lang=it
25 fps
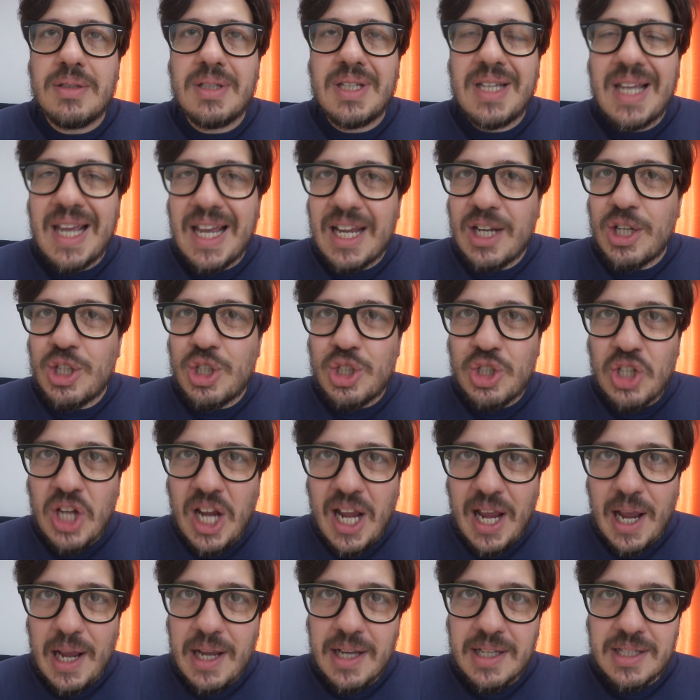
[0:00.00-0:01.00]
che
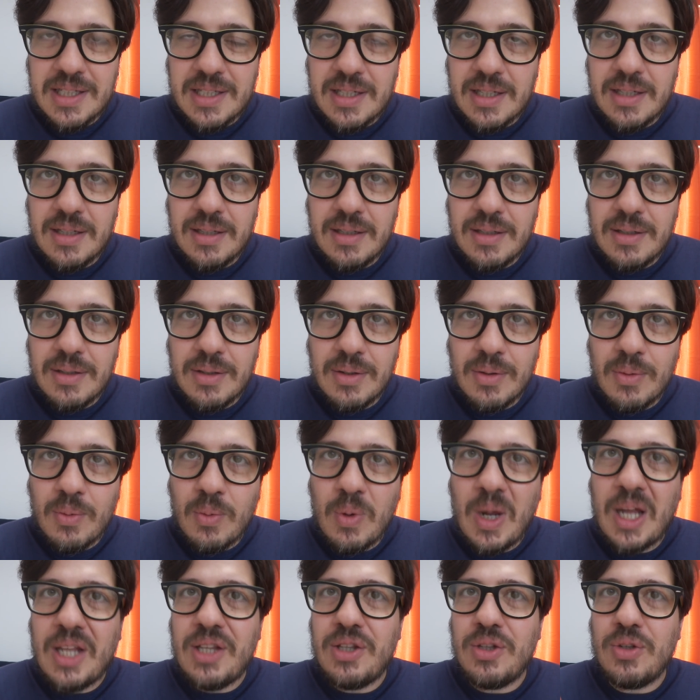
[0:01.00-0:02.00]
Shanks
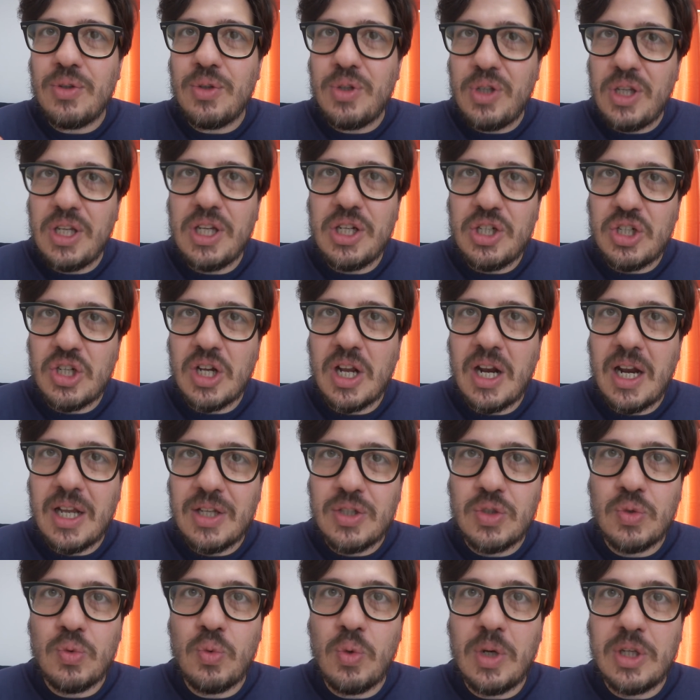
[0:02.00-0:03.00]
quando dice la
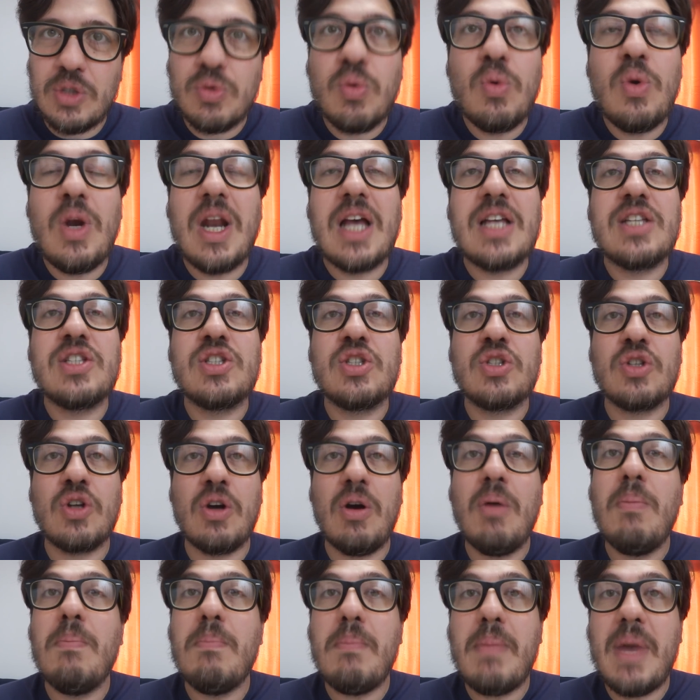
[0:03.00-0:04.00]
sua sulla
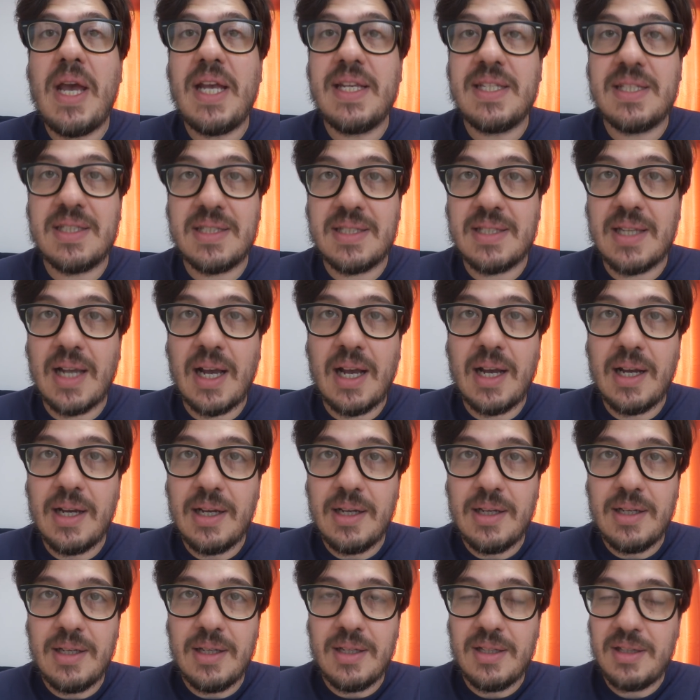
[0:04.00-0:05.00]

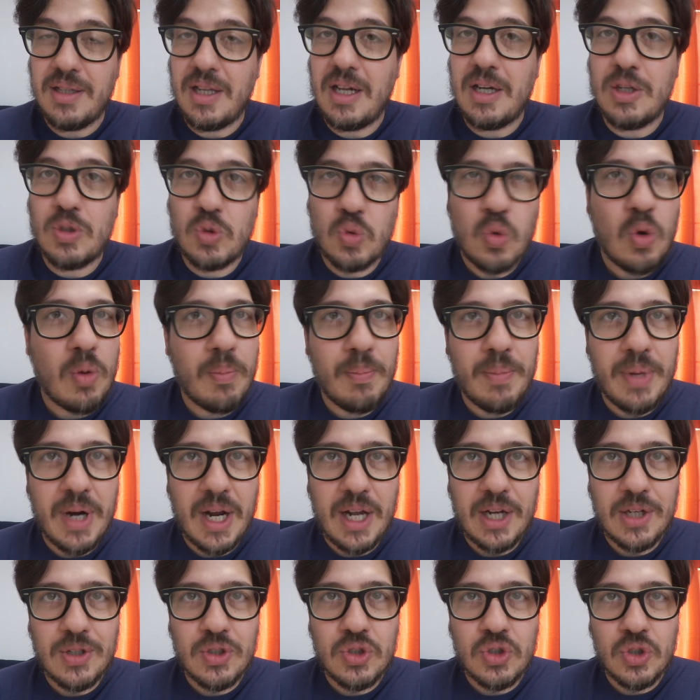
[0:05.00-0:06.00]
scommessa del suo
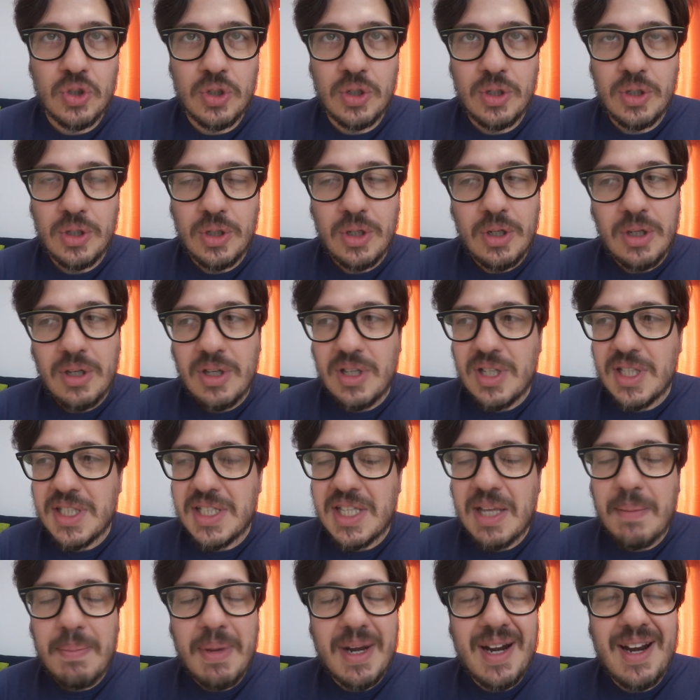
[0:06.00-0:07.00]
braccio,
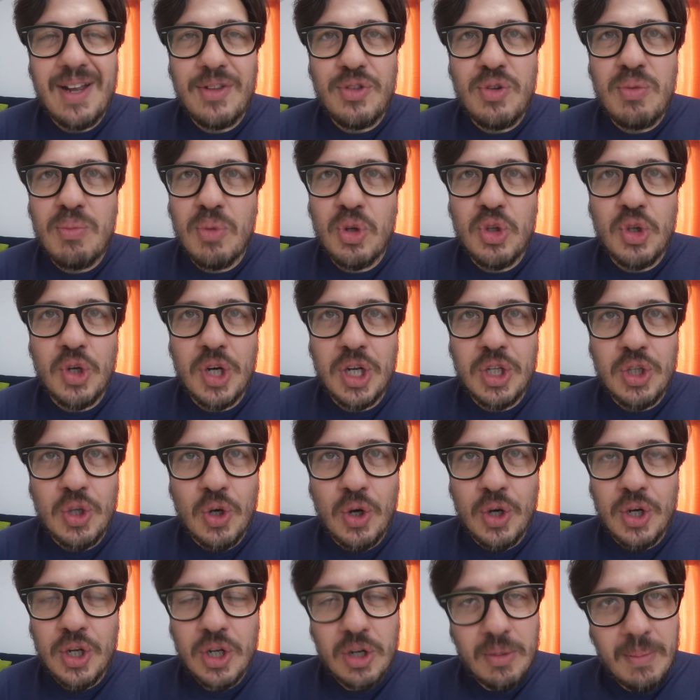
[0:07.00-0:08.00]
sta parlando in modo
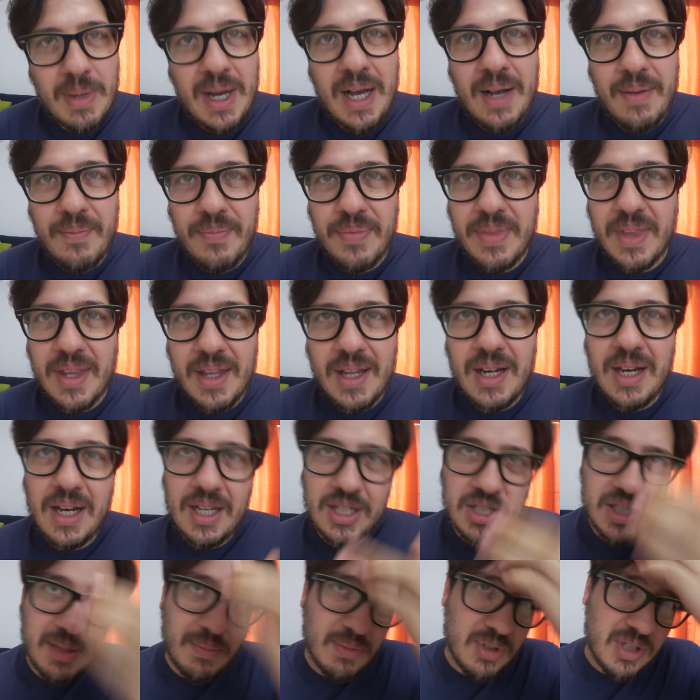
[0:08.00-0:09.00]
retorico, ma
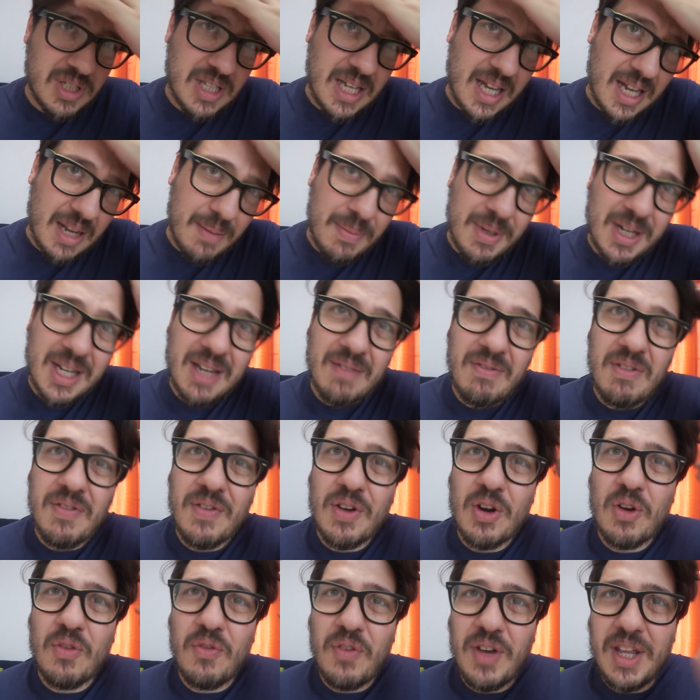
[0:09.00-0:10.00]
lasciamo stare perché vi
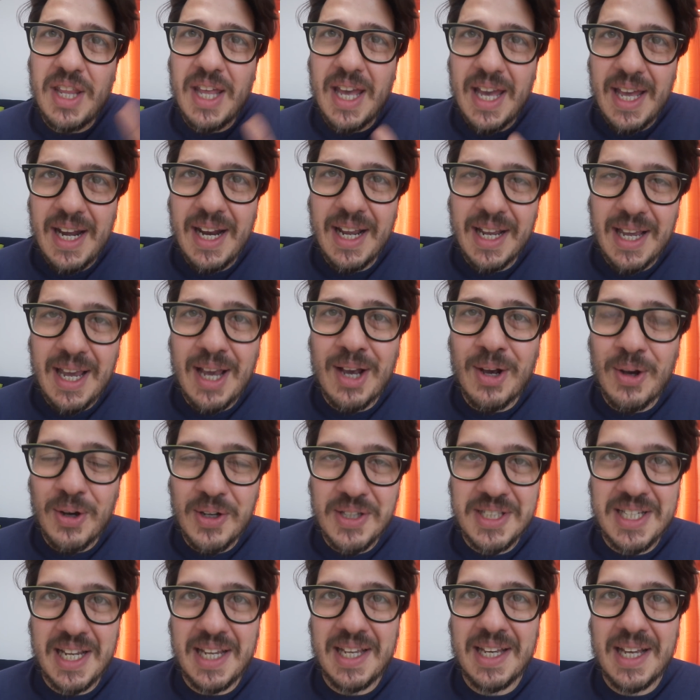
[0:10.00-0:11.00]
farò vedere che
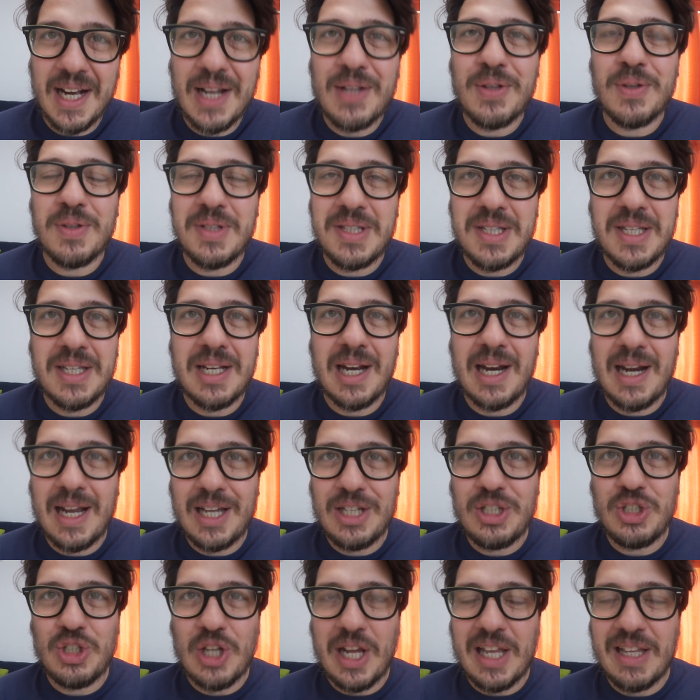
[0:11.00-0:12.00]
cosa è in grado di dire
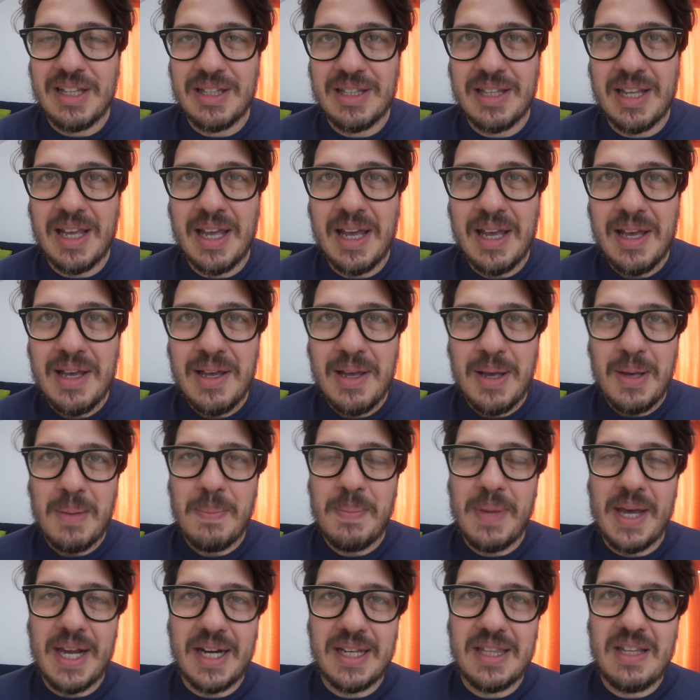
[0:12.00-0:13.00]
la gente
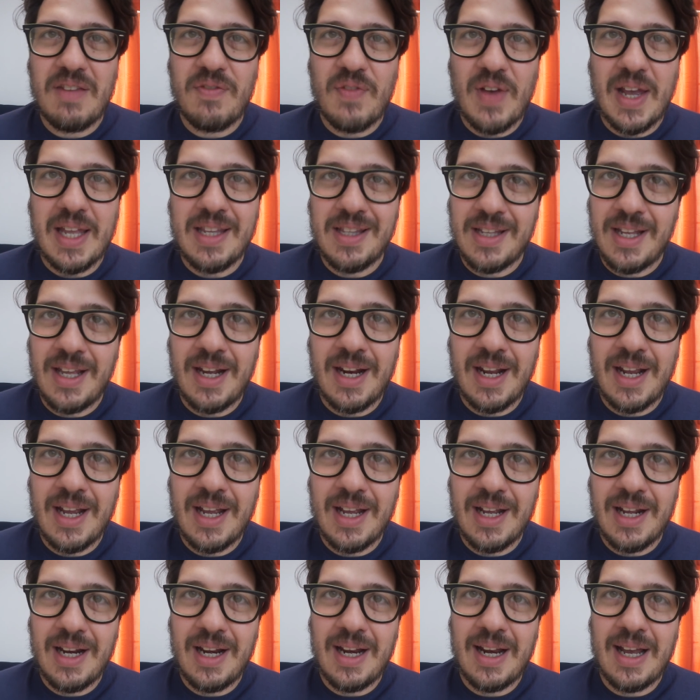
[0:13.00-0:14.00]
per
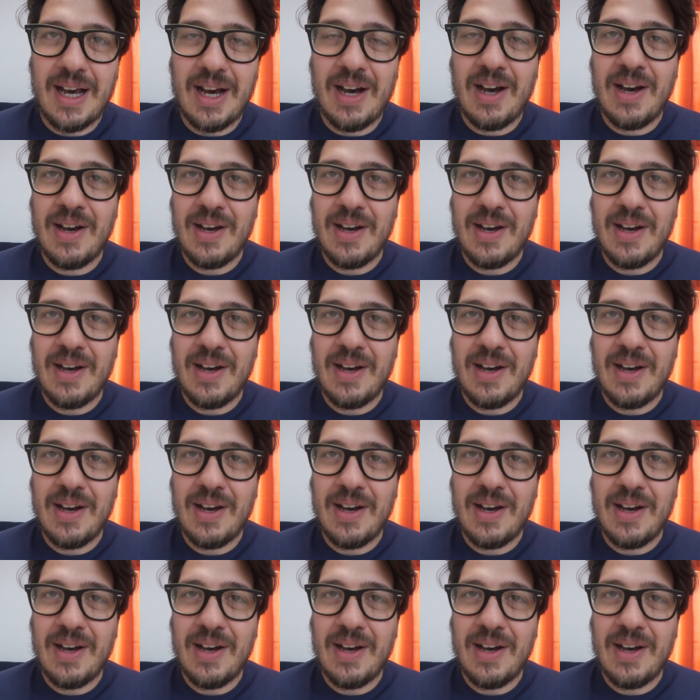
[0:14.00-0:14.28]
difendere la